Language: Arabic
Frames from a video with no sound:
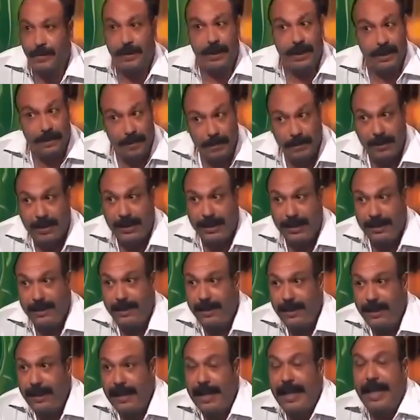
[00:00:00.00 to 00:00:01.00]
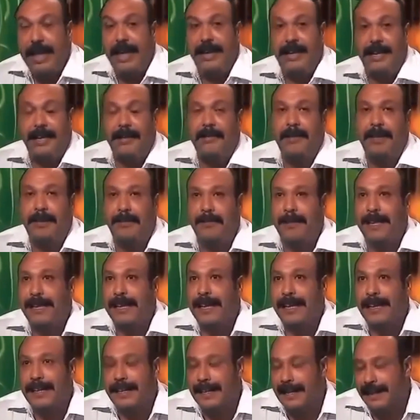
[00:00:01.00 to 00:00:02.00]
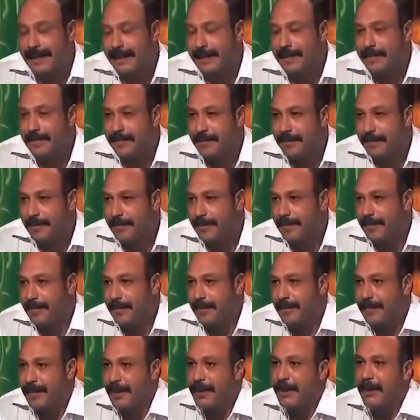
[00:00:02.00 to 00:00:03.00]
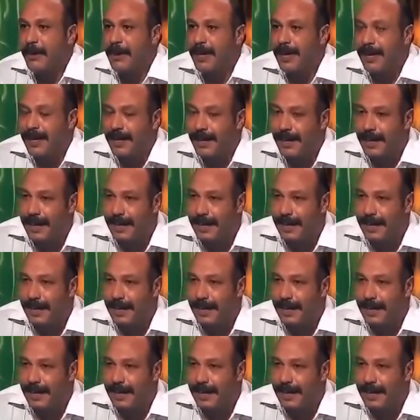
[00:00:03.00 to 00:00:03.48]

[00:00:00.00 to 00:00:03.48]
فاقول لك اوكي انما لما اجي اتكلم طيب ماشي بلغه